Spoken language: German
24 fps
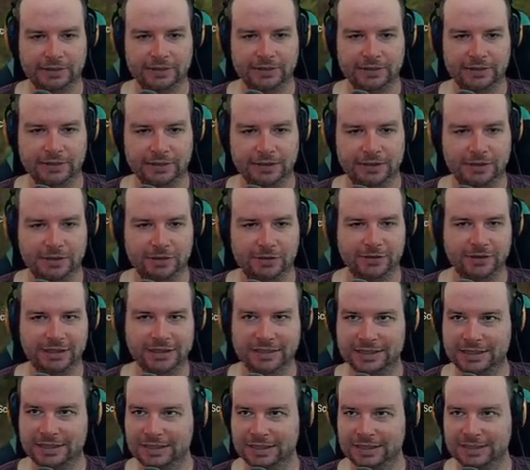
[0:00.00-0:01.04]

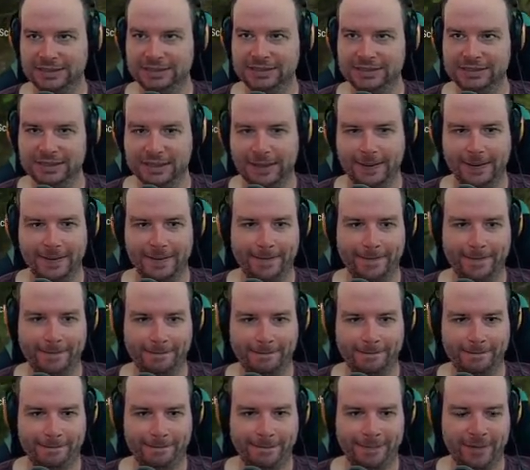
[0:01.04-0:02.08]
deutlich,
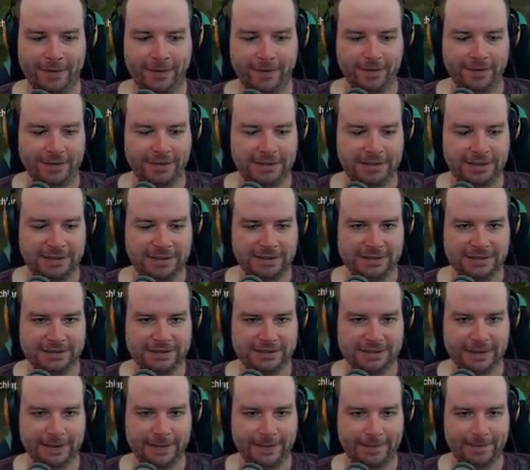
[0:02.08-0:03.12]
deutlich
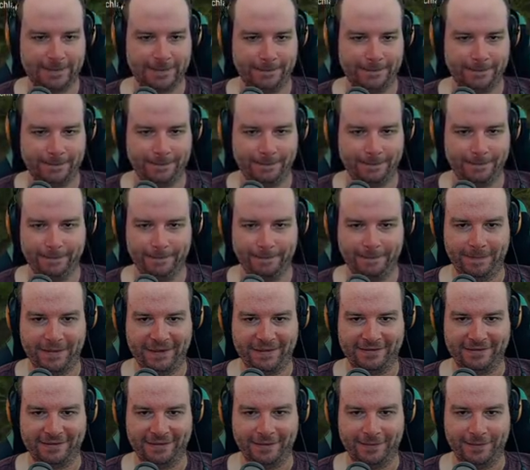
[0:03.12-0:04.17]

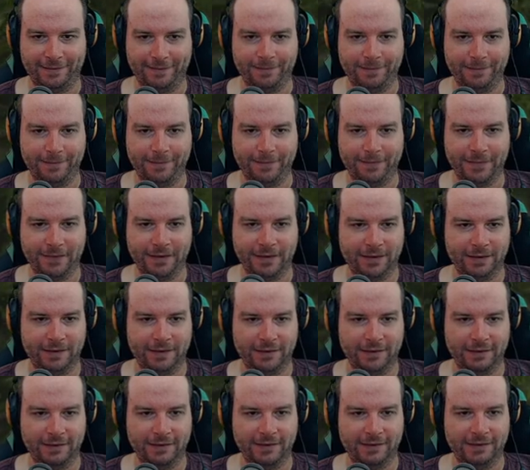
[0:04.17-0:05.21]
besser.
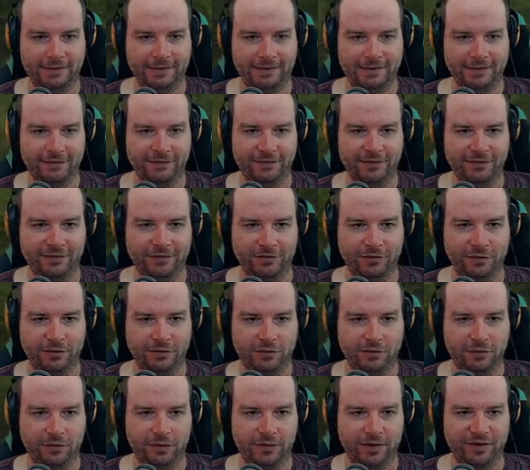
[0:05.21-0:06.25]
So, und wir
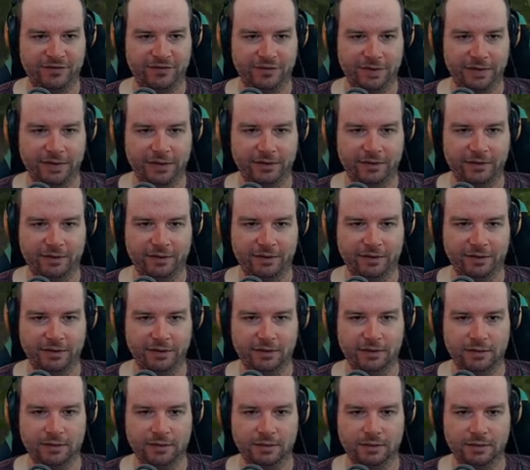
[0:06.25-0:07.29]
callen einfach mal den...
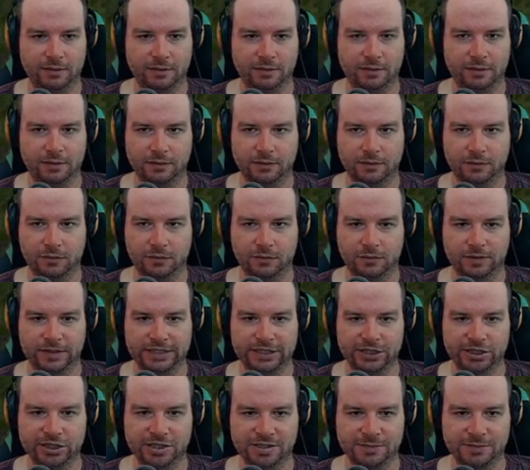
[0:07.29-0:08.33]
Oh,
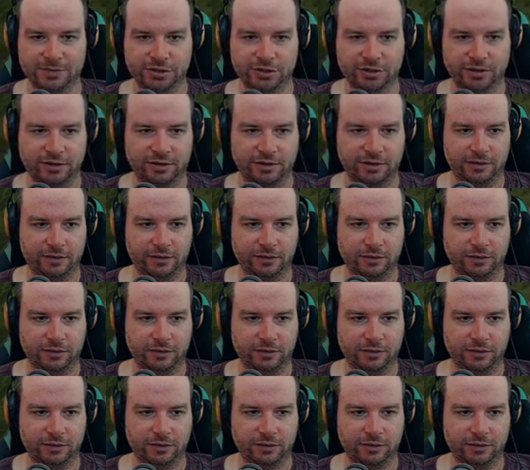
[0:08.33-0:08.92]
Tierschutz ist schon da.